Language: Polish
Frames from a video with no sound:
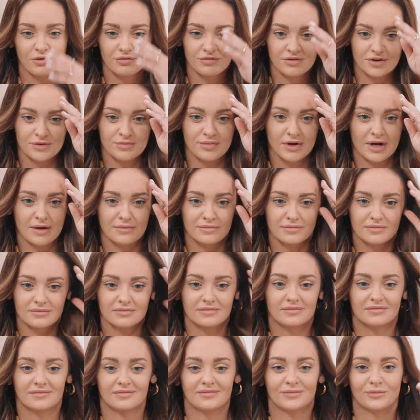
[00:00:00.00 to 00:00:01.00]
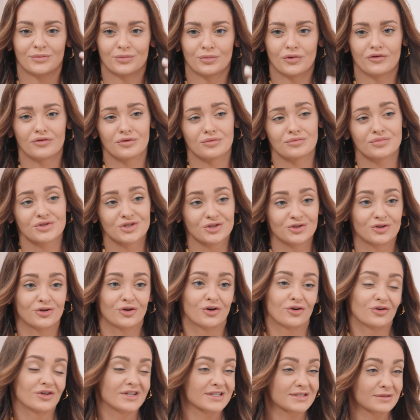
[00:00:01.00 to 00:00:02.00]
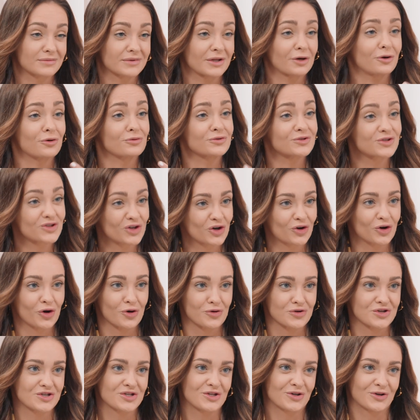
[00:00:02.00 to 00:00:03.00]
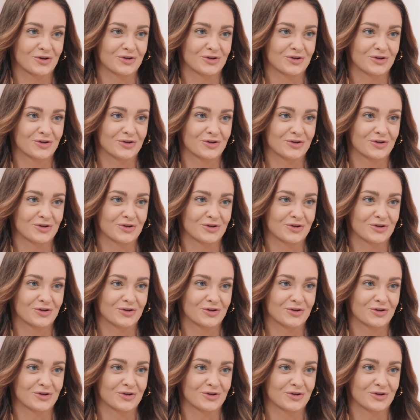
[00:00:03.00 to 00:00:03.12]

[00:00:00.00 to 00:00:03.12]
uwielbiam powiem brzydko, jestem taką sroką, jeśli